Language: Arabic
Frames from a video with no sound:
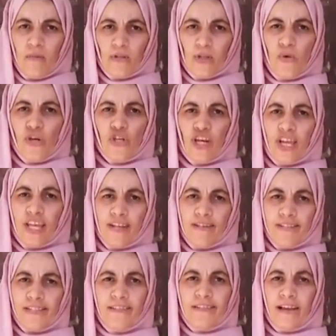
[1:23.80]

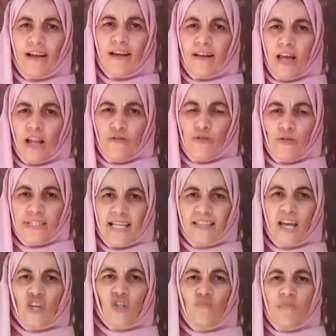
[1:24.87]
25 6
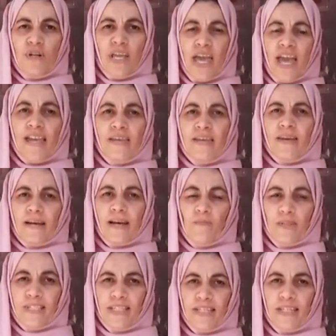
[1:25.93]
2019 من حي
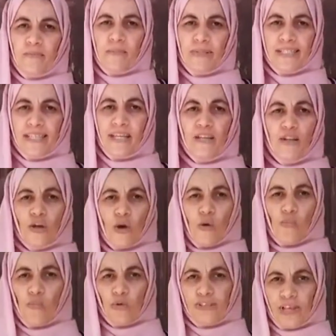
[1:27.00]
50 مسكن
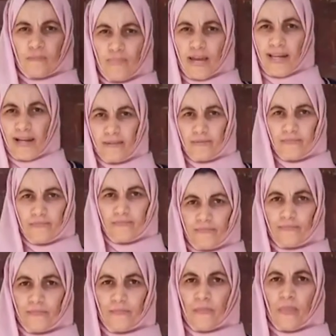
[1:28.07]
بودرباله
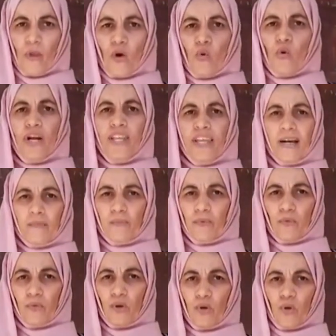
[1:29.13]
وحنا
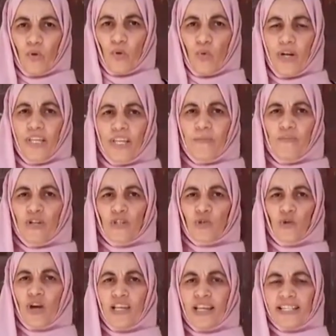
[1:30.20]
وحنا من
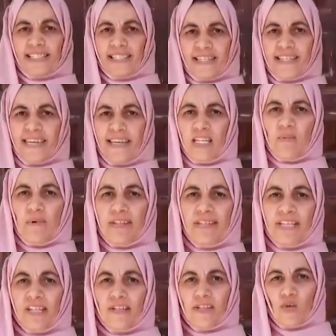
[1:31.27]
السكان الاصليين
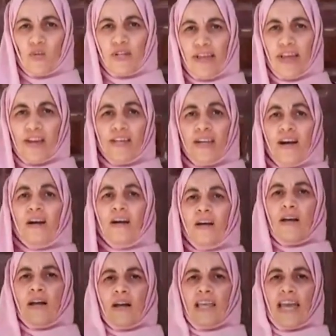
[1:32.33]
لمدينه السويدانيه
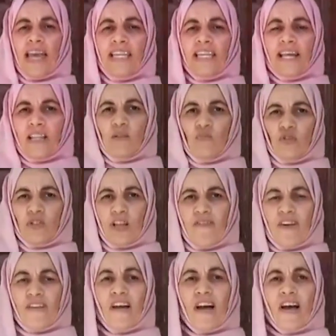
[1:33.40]
العائلات
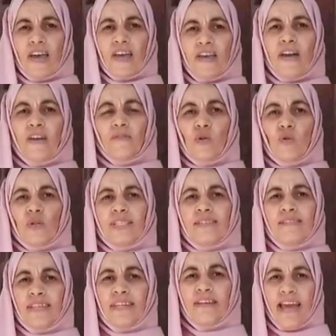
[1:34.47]
المستفاده هي
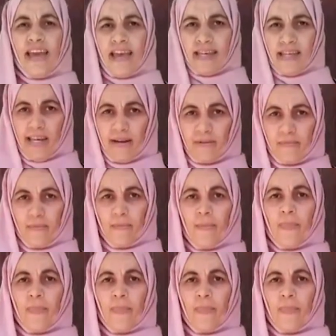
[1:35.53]
62 عائله